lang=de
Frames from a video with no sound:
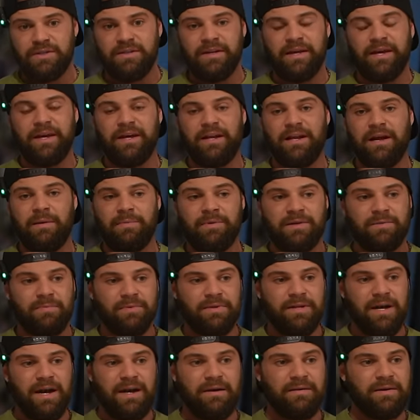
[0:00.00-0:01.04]
In der Regel ich
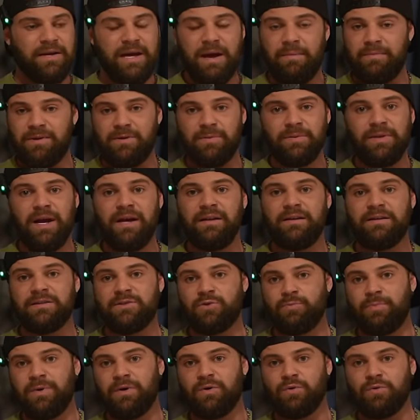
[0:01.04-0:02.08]
mit, kam ich mit einer
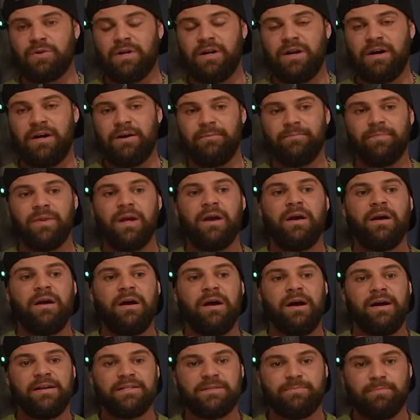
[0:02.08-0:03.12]
super gut klar
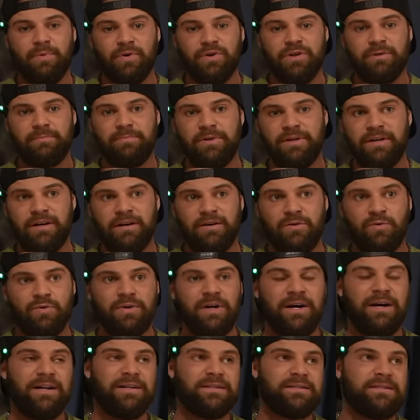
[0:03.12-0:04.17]
als Bodybuilder
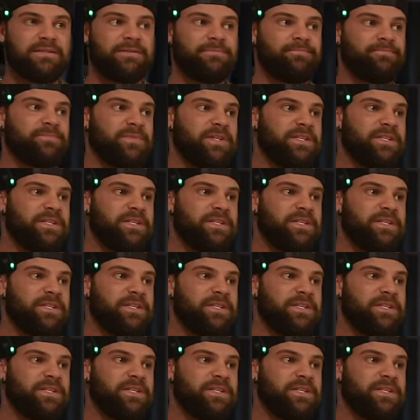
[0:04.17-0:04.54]
oder als,